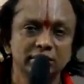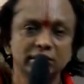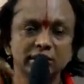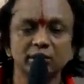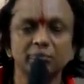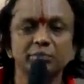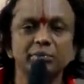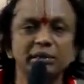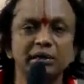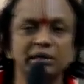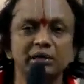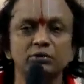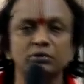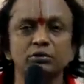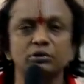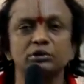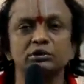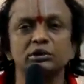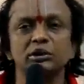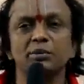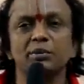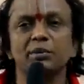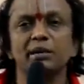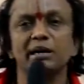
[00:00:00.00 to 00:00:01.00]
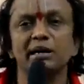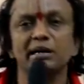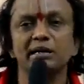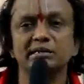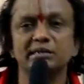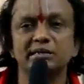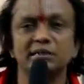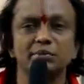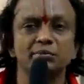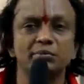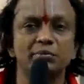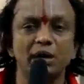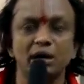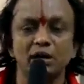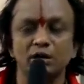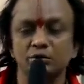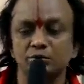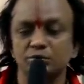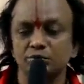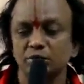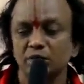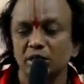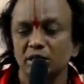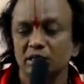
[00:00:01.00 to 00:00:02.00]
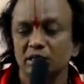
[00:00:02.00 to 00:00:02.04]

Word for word: இரும்பிலை கொடுத்தமானால் செம்பாகும்